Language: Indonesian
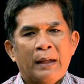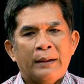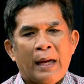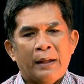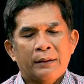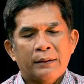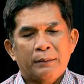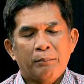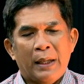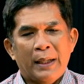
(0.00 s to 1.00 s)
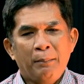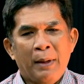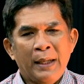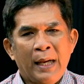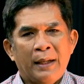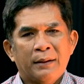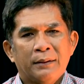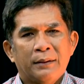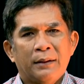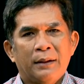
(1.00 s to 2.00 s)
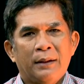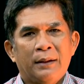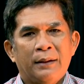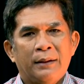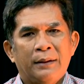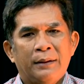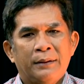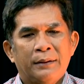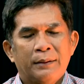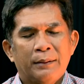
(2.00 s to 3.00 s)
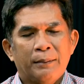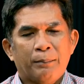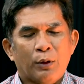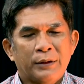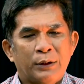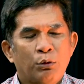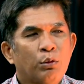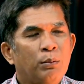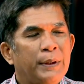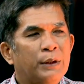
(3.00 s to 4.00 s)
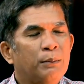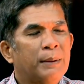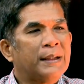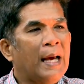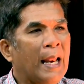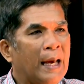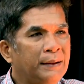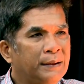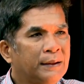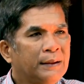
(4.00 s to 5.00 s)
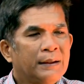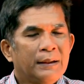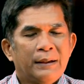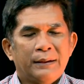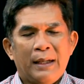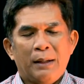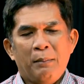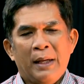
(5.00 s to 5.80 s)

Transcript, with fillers: Nah, bagaimana uh, proses hukum itu berjalan mm-hmm. dan